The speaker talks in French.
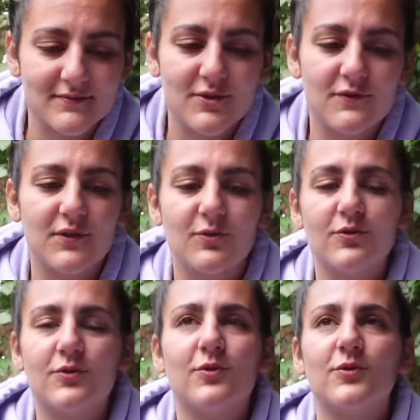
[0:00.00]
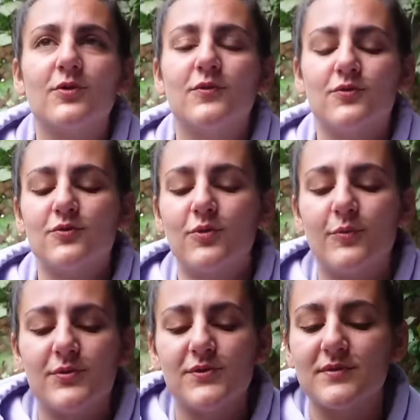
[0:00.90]
Tu fais trop de trucs, il faut que tu te
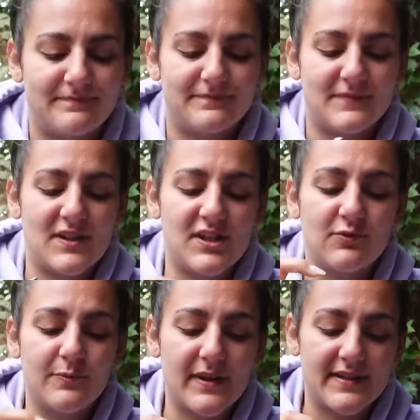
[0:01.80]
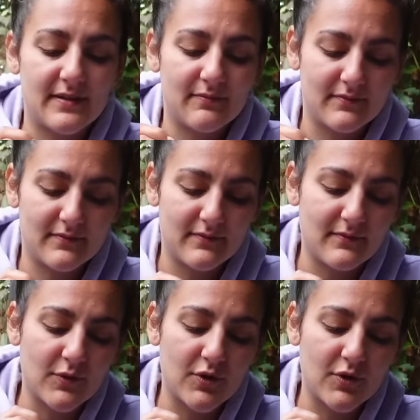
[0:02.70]
reposes. J'écoute pas assez mon